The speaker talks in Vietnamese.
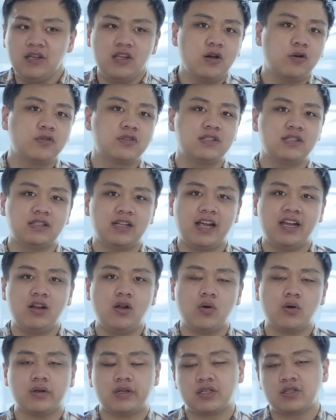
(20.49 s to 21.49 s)
nhiều sự thay
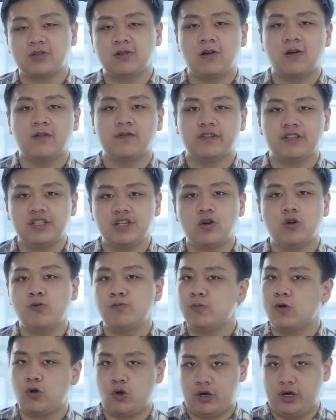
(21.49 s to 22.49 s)
đổi so với chiếc
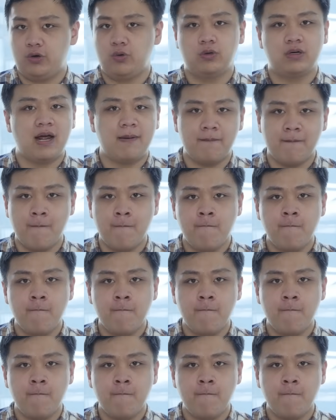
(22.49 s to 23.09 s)
Oppo Reno 5